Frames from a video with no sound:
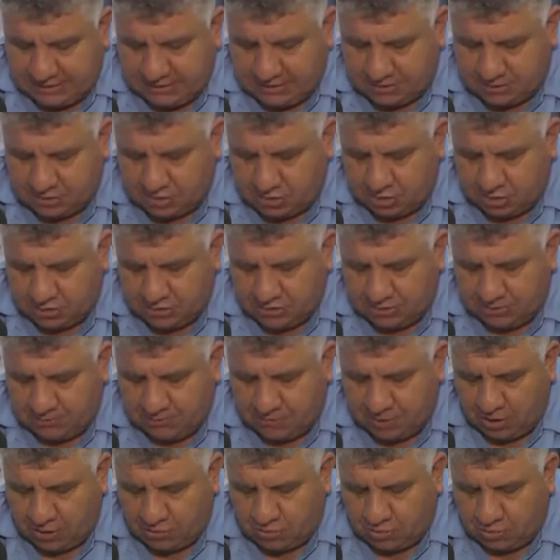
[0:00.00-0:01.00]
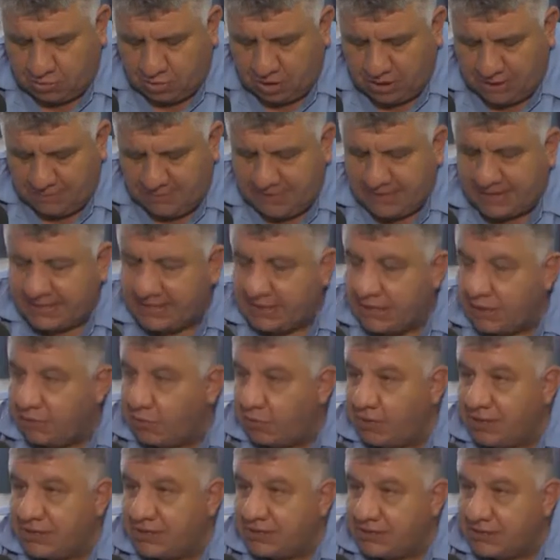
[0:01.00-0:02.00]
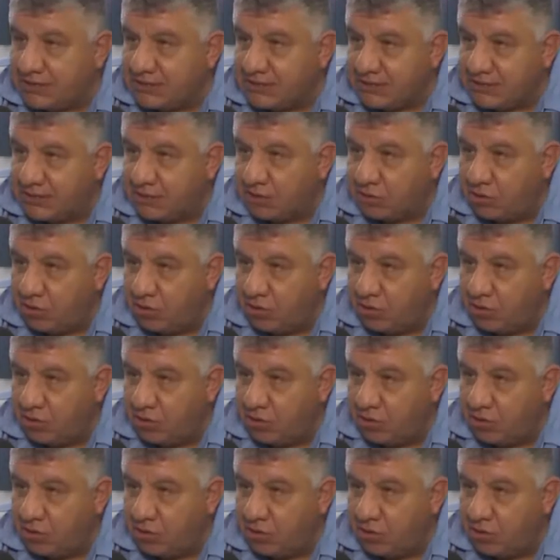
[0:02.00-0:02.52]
Esto se produjo a las 20.45